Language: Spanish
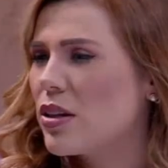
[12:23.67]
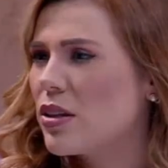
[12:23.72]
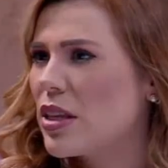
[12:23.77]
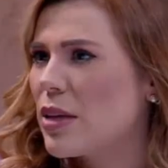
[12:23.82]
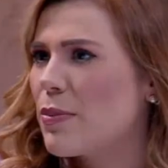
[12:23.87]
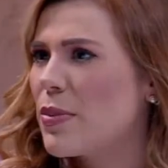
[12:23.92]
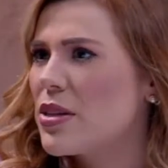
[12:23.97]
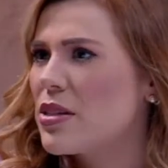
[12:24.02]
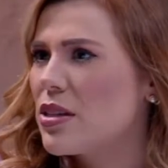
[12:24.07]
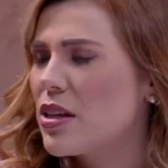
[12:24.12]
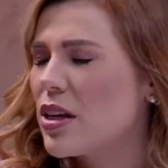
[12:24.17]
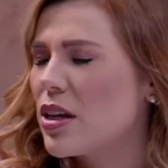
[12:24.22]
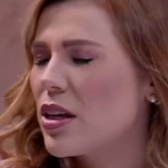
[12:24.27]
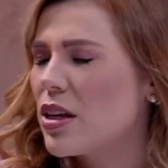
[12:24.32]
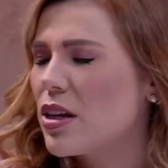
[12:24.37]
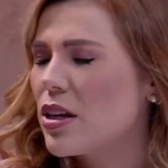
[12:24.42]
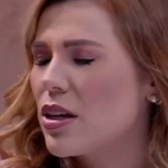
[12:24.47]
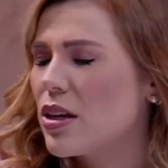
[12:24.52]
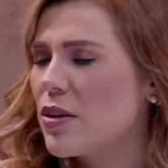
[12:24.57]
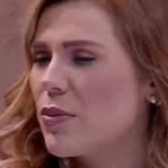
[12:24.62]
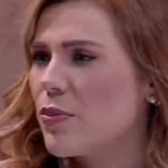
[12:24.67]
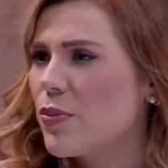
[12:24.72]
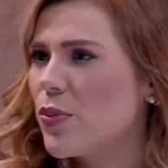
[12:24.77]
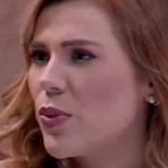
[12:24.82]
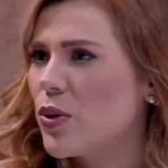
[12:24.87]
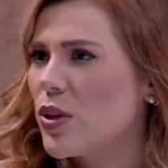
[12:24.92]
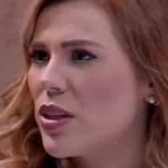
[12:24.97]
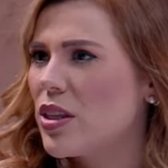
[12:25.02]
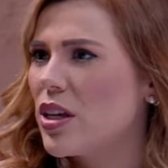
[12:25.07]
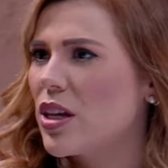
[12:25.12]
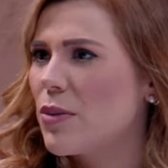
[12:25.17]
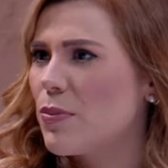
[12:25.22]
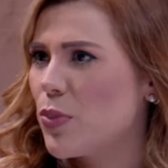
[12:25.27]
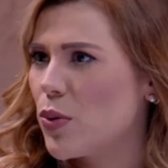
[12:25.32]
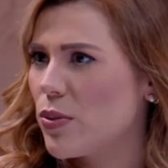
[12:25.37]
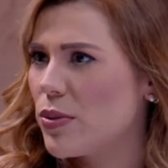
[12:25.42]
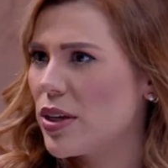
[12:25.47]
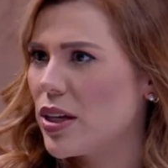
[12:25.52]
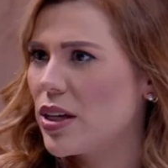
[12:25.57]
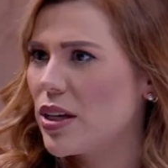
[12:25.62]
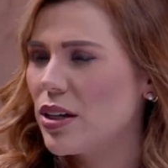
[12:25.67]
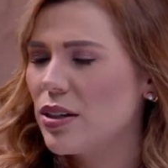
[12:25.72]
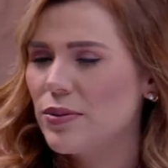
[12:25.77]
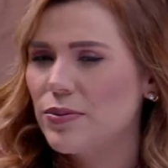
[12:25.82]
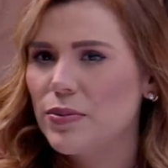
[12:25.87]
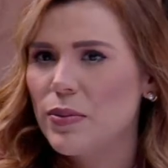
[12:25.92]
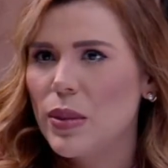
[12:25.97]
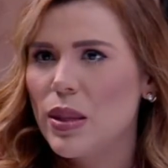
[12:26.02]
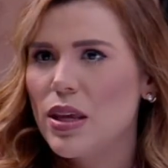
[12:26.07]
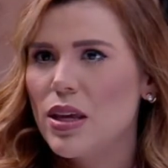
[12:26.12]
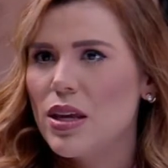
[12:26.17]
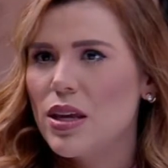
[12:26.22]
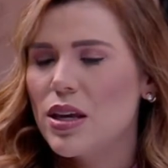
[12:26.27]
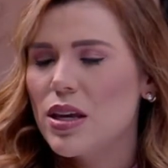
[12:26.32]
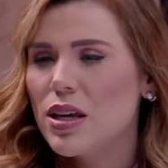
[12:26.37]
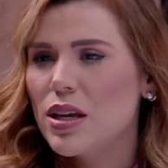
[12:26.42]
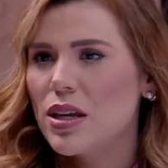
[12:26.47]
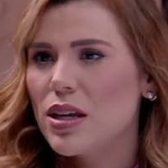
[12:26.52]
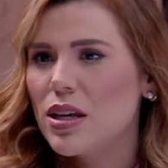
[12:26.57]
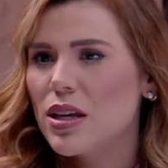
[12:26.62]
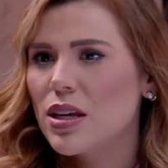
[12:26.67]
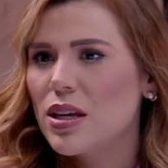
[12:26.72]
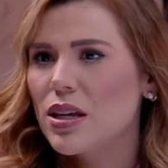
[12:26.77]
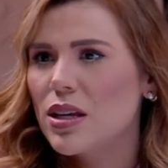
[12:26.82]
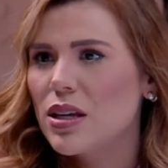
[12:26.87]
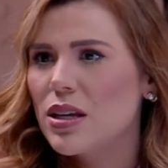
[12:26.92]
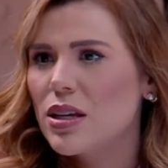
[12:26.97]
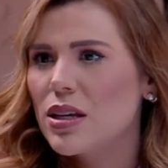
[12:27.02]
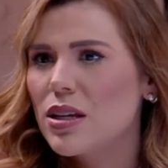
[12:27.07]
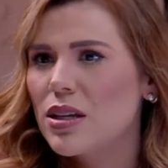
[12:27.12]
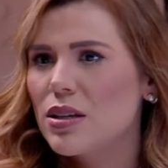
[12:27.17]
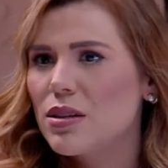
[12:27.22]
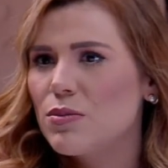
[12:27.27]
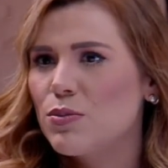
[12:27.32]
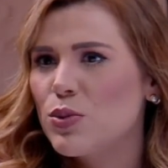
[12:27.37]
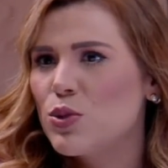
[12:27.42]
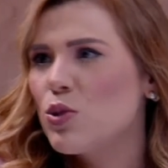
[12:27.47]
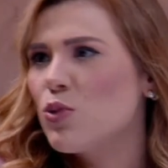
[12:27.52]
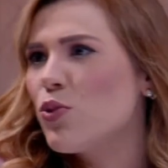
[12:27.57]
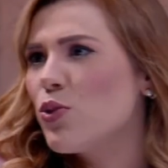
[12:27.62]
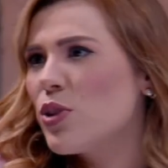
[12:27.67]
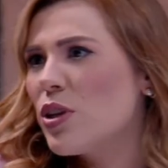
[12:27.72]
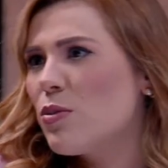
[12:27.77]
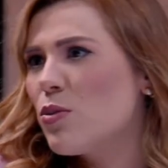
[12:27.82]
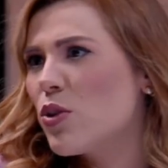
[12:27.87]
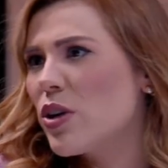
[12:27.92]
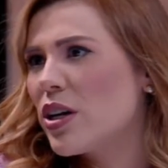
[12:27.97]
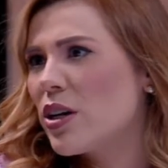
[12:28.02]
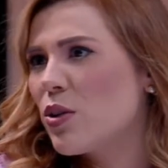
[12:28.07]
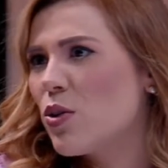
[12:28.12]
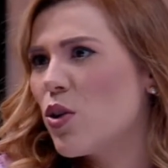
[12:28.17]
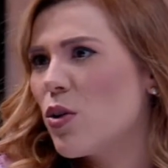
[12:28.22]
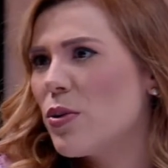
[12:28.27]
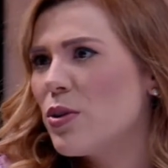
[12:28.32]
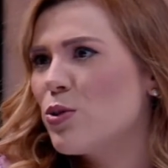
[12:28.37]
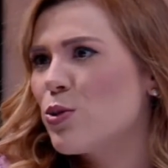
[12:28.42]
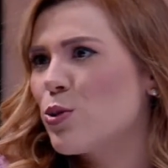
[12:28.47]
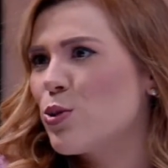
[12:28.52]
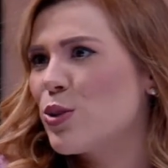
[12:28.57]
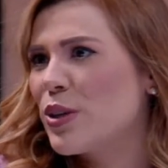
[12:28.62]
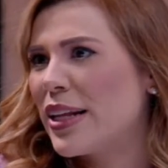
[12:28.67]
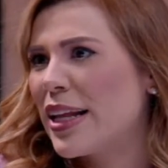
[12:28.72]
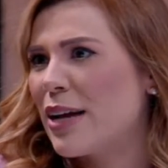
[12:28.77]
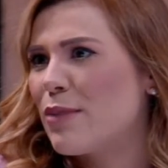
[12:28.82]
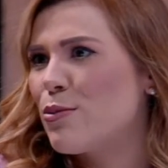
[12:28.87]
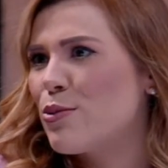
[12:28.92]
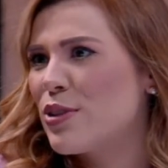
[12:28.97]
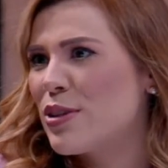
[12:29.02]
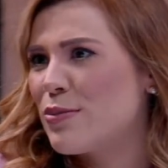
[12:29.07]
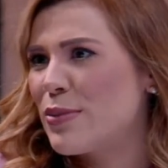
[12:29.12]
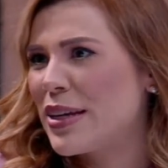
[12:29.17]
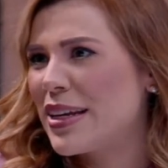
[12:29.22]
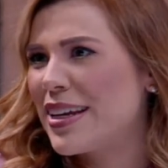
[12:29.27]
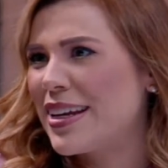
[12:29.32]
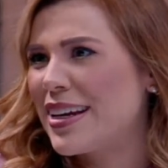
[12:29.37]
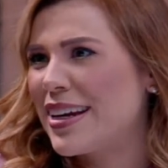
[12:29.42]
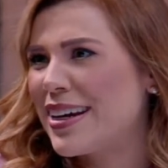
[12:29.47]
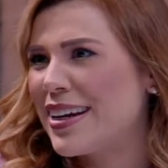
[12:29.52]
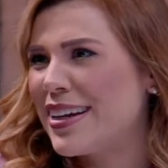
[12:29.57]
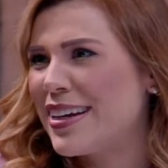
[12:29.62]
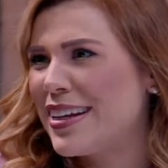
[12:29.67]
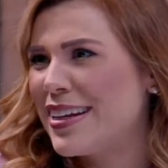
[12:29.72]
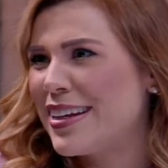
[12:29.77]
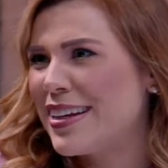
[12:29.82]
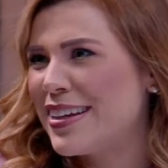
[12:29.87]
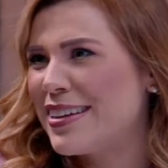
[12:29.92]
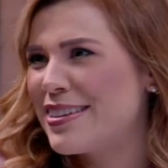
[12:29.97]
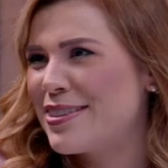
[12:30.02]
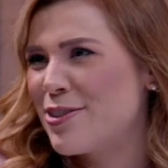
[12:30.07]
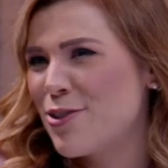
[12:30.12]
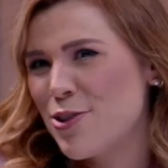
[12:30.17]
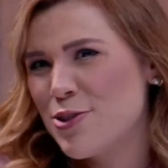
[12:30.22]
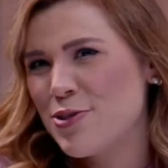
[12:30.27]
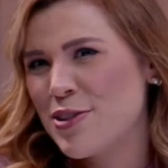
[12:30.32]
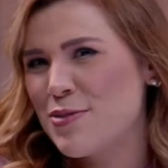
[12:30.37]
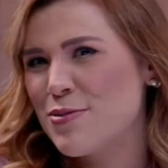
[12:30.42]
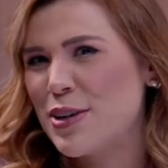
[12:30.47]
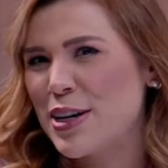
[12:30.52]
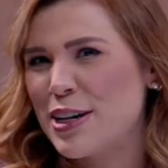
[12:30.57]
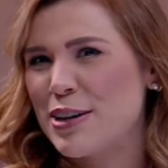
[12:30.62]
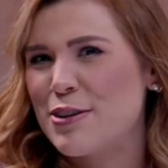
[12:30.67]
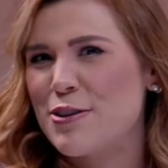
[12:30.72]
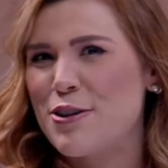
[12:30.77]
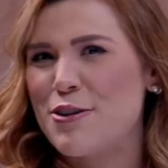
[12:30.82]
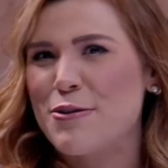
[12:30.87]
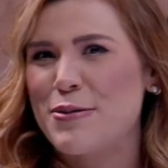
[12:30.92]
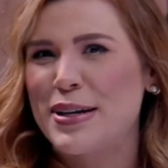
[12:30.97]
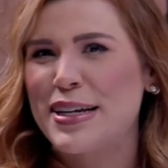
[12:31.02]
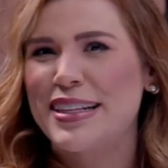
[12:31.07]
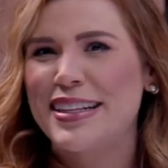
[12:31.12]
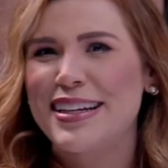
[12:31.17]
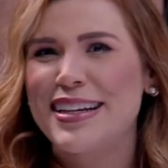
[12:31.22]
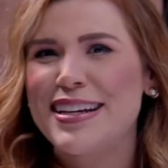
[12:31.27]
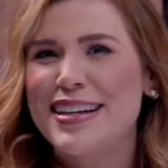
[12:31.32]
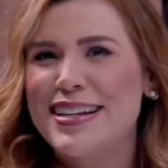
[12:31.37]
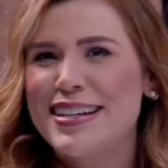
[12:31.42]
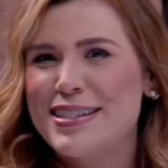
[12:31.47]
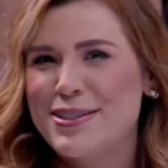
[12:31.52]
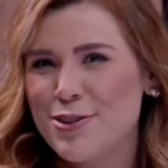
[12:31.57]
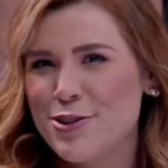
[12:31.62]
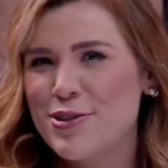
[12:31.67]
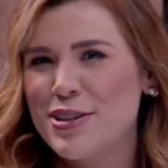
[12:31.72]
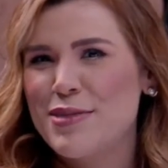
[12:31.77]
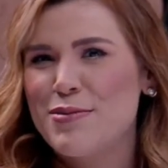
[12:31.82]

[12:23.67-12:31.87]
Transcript: temas de política pública eh, pues, yo fui una mujer joven, nosotros creamos en Mexicali. No, no, no, soy una mujer joven. soy una